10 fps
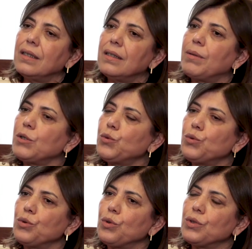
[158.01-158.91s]
e,
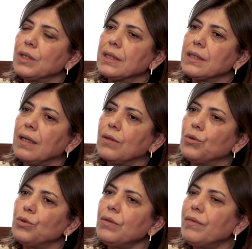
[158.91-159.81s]
başvuru dosyasını
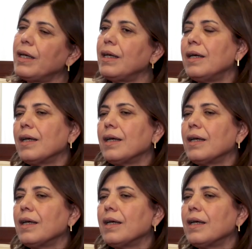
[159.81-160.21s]
alıyorduk ve